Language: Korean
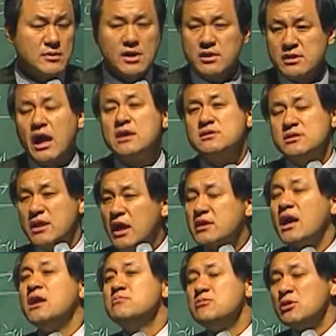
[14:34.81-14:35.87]
나는 내
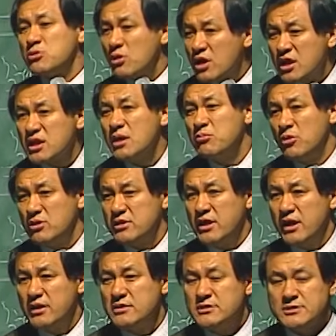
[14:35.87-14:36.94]
삶을 돌아다 볼 때
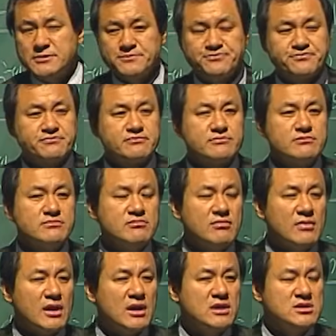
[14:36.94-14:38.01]

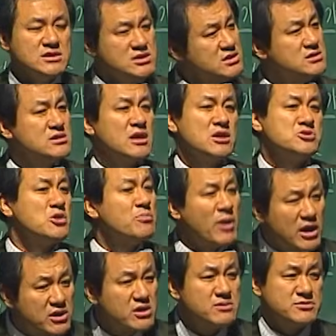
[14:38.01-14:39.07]
지은 게
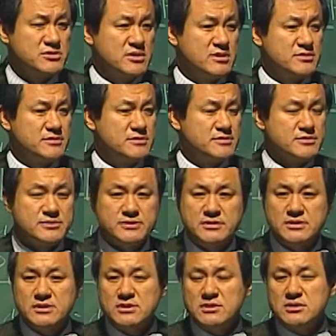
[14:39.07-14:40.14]
죄밖에 없어요.
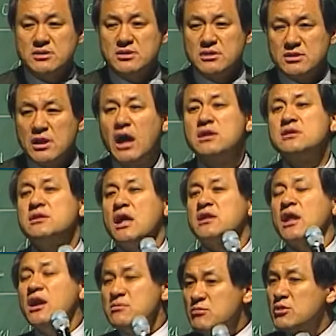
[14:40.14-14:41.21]
나는 내
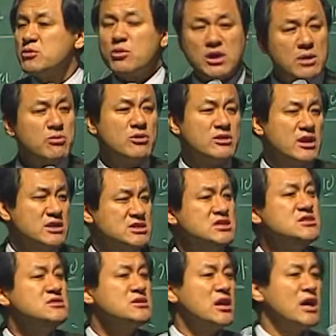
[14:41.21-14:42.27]
삶을 돌아볼 때
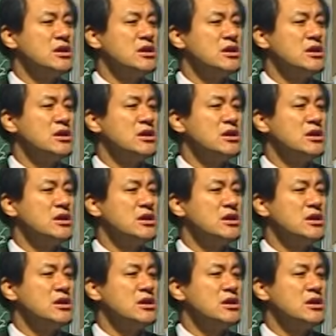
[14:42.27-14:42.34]
지은 게